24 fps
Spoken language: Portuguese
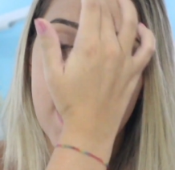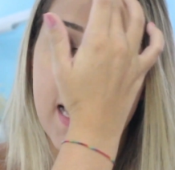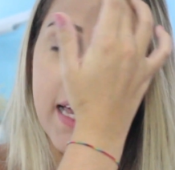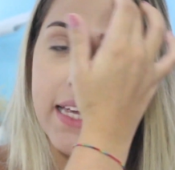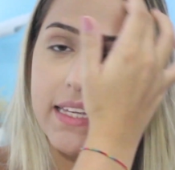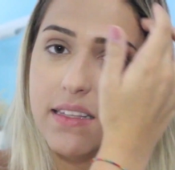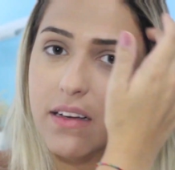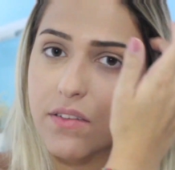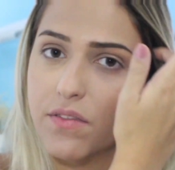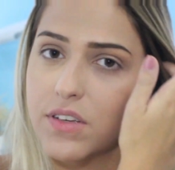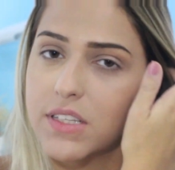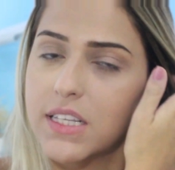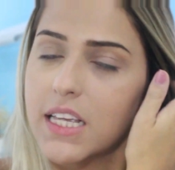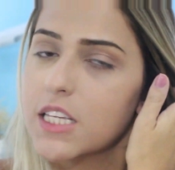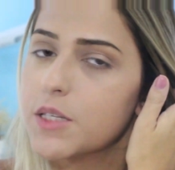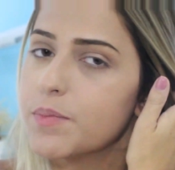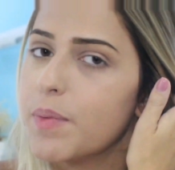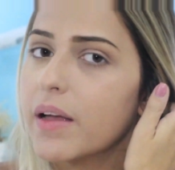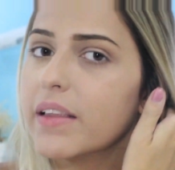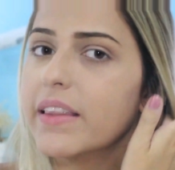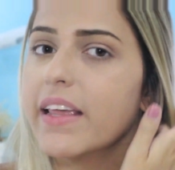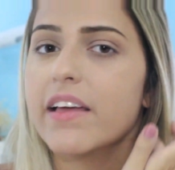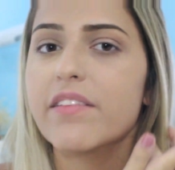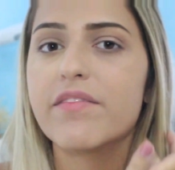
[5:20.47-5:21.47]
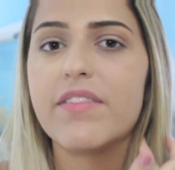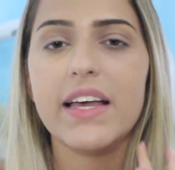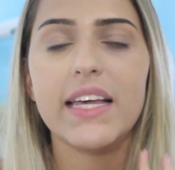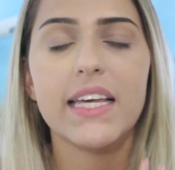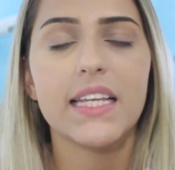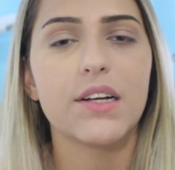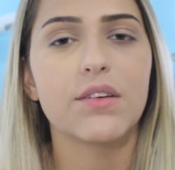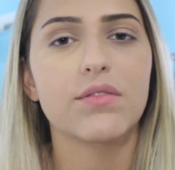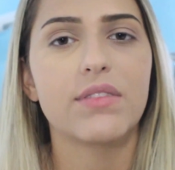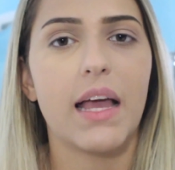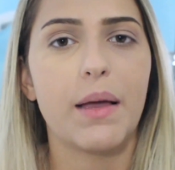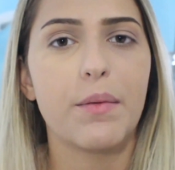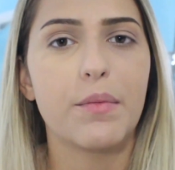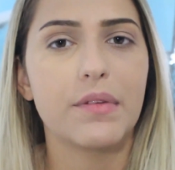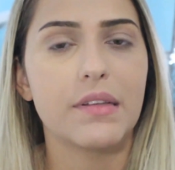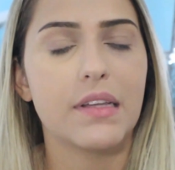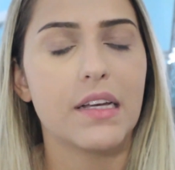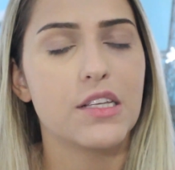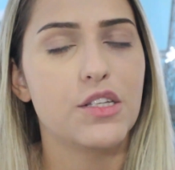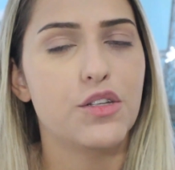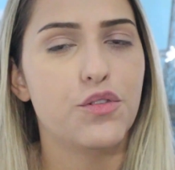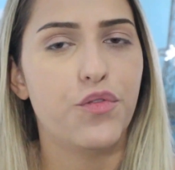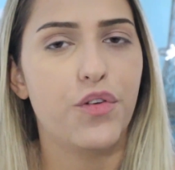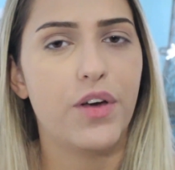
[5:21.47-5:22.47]
Então vocês podem ver que não tem
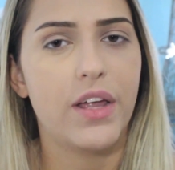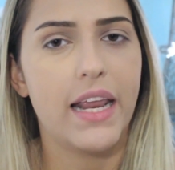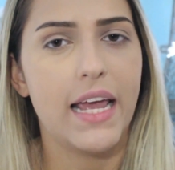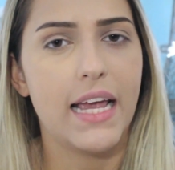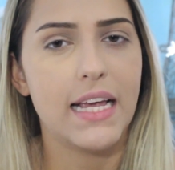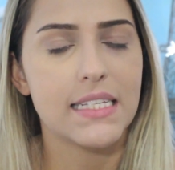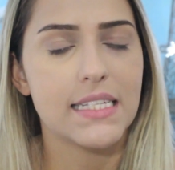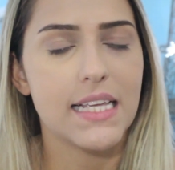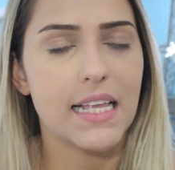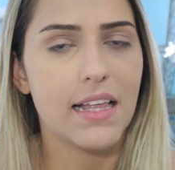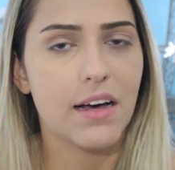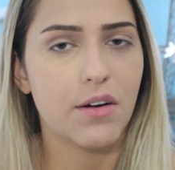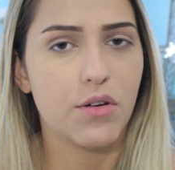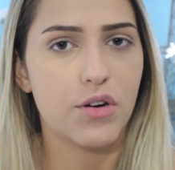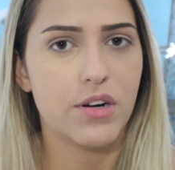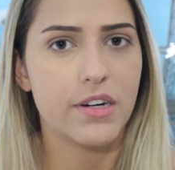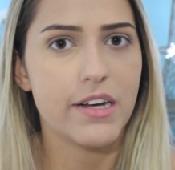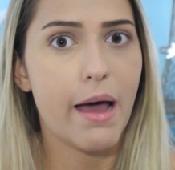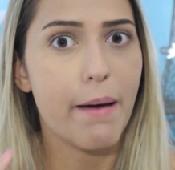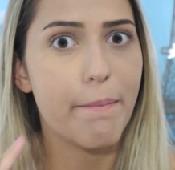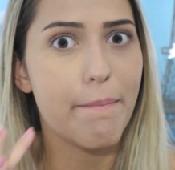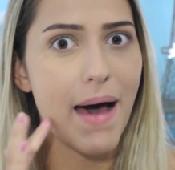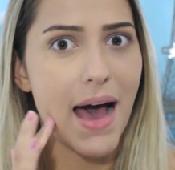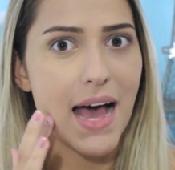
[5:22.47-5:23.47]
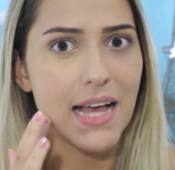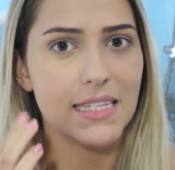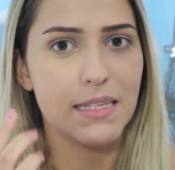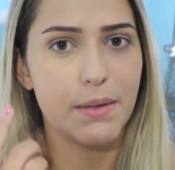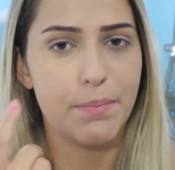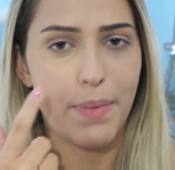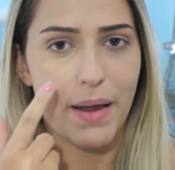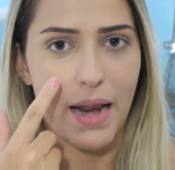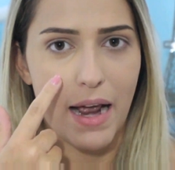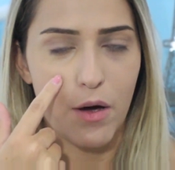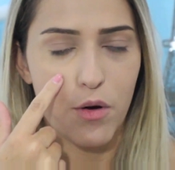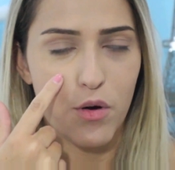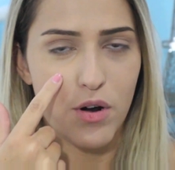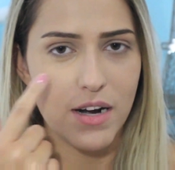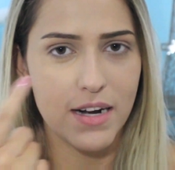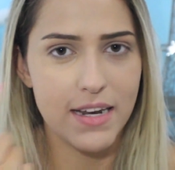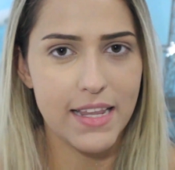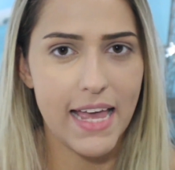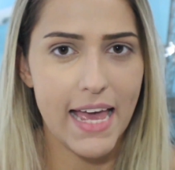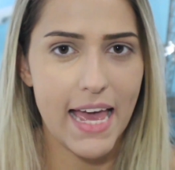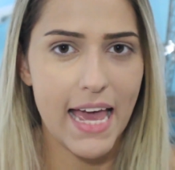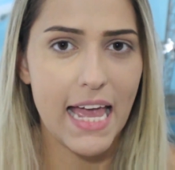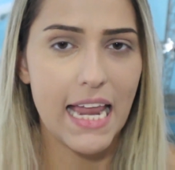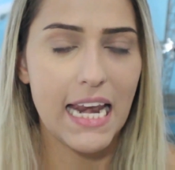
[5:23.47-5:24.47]
muita diferença da cor da base pra cor
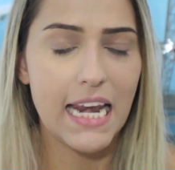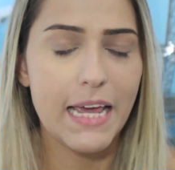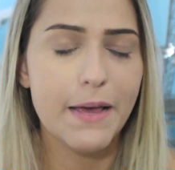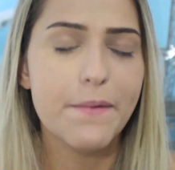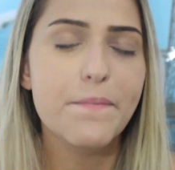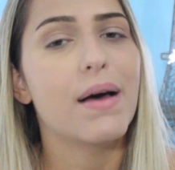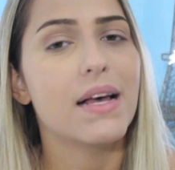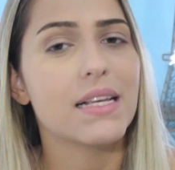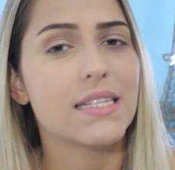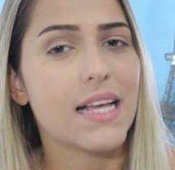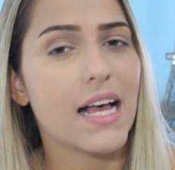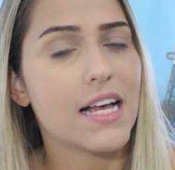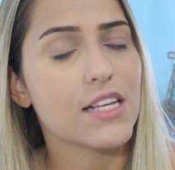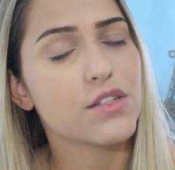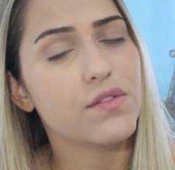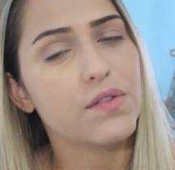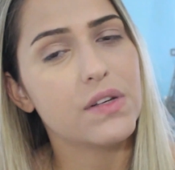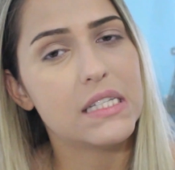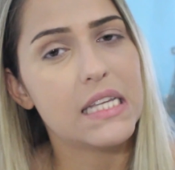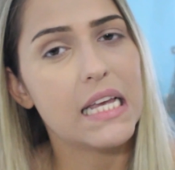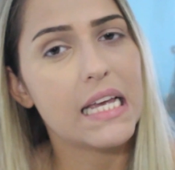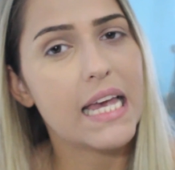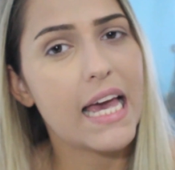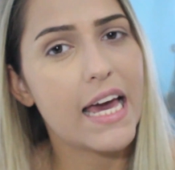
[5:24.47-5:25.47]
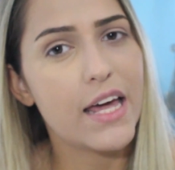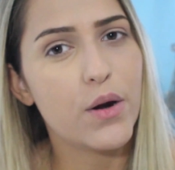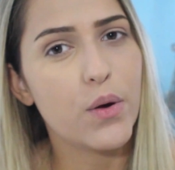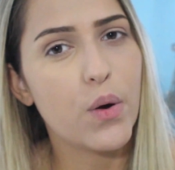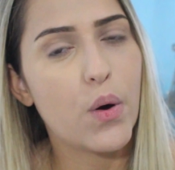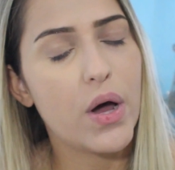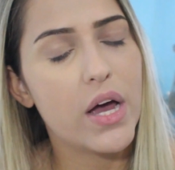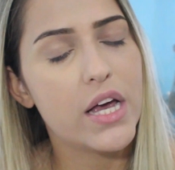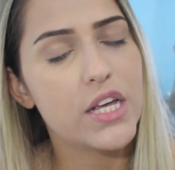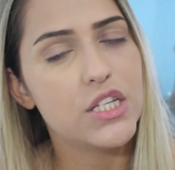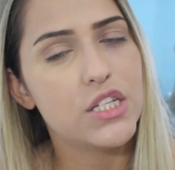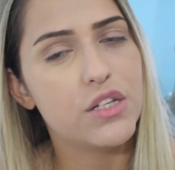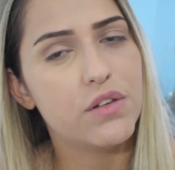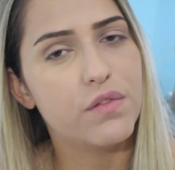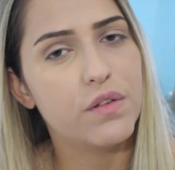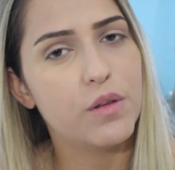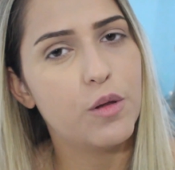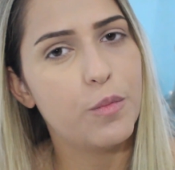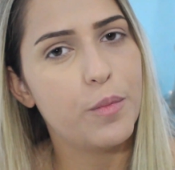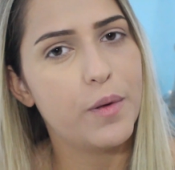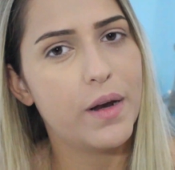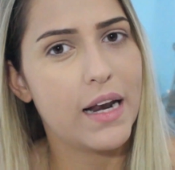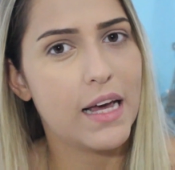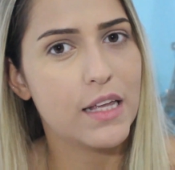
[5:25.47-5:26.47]
dele. Mas caso você queira um corretivo
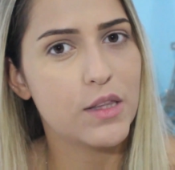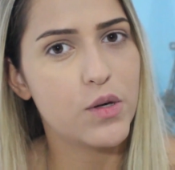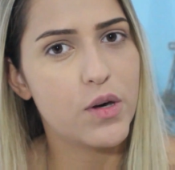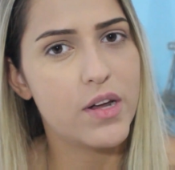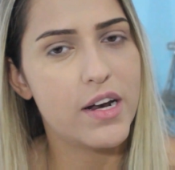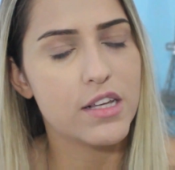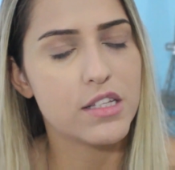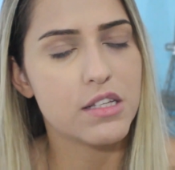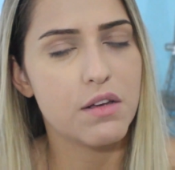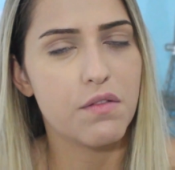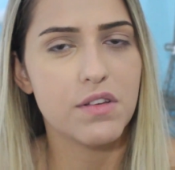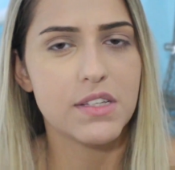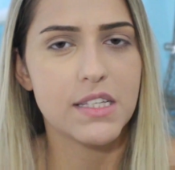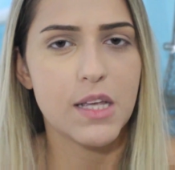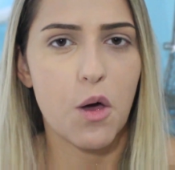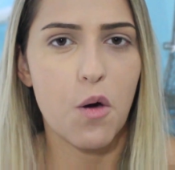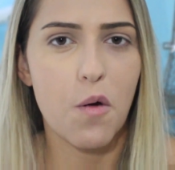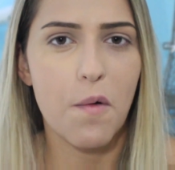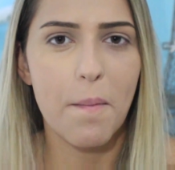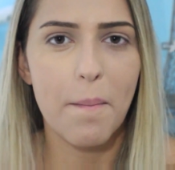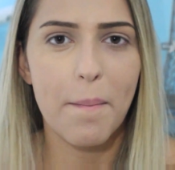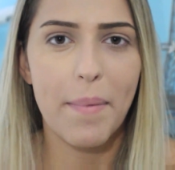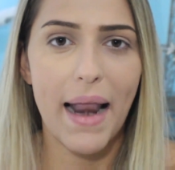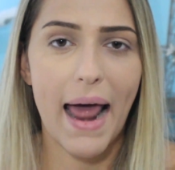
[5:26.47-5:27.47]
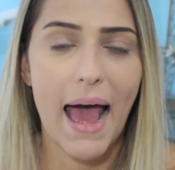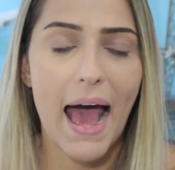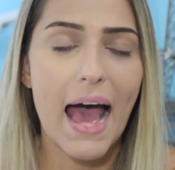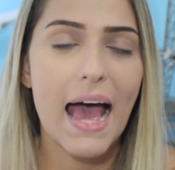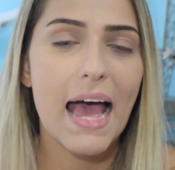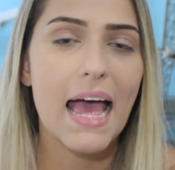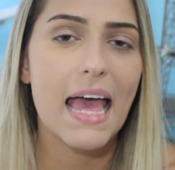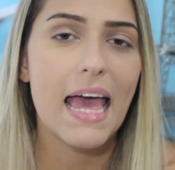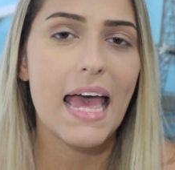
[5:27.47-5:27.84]
iluminador, é só você comprar